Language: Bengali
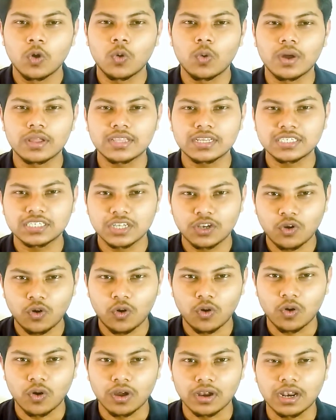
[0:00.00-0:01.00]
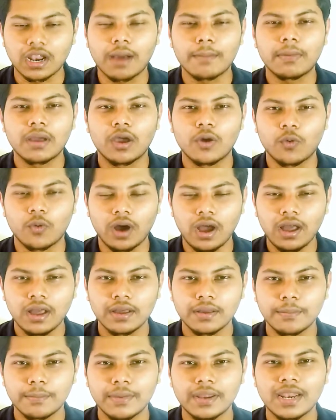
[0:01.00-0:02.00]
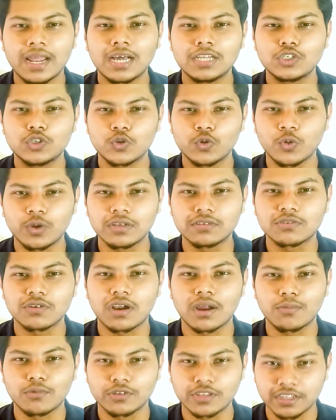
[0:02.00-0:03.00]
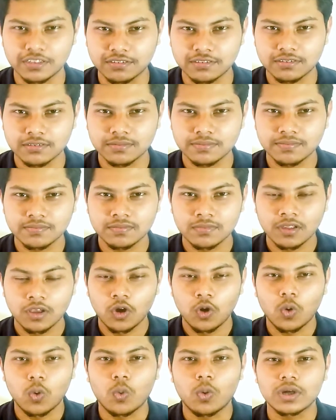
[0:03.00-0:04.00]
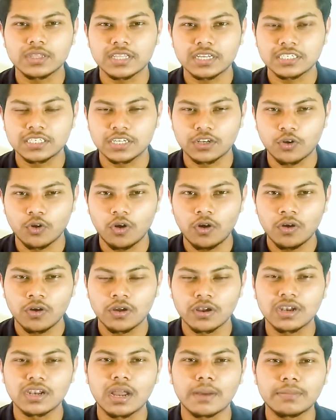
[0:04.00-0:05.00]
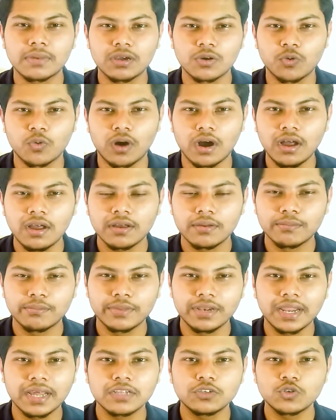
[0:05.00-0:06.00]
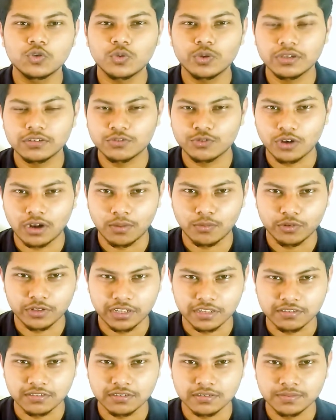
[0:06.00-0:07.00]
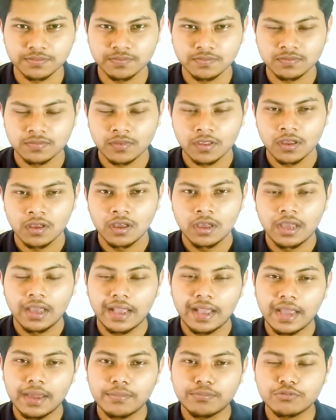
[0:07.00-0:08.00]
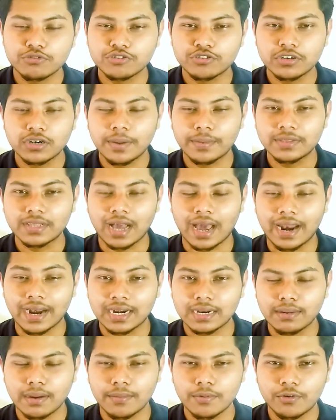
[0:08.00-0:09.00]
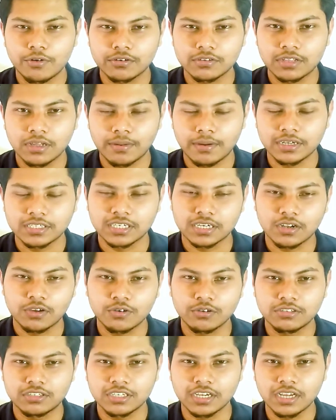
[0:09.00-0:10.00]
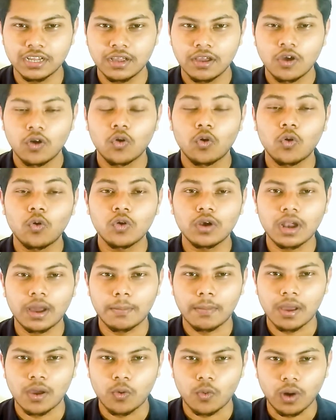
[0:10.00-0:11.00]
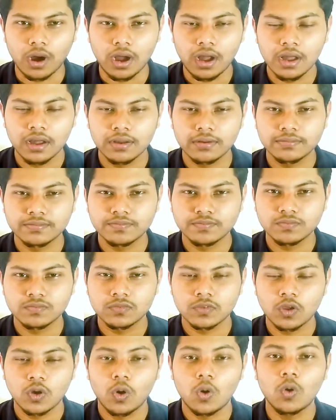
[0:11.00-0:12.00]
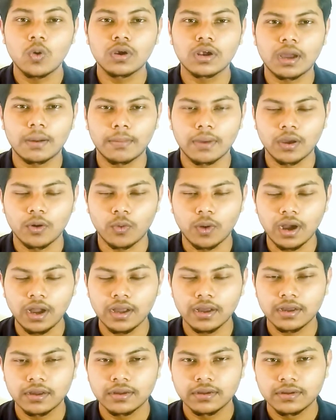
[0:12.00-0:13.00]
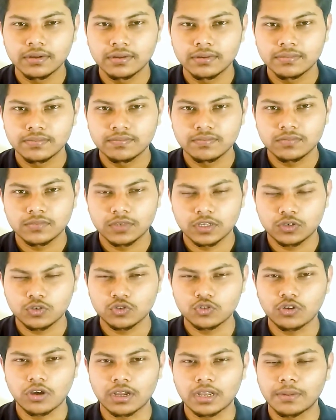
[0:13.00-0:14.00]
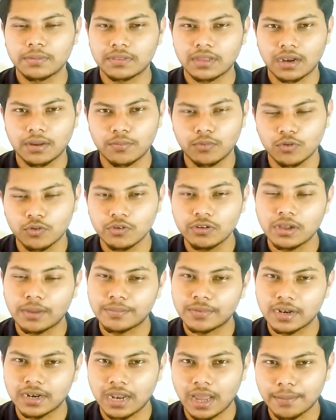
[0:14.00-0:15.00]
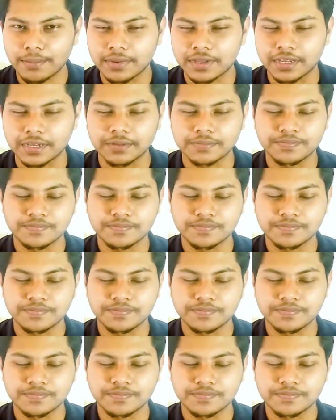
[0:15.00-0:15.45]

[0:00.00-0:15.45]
ওয়াতাশিনো নামায় ওয়া মিনহাজুরু ইসোরামোদেস ওয়াতাশিনো নামায় ওয়া মিনহাজুরু ইসোরামোদেস এই প্রশ্নটা আমাদের আরেকটা ভাবে করতে পারে সেটা হচ্ছে ও নামায় ওয়া ও নামায় ওয়া একটু সংক্ষেপে তারা বললো আপনার নাম কি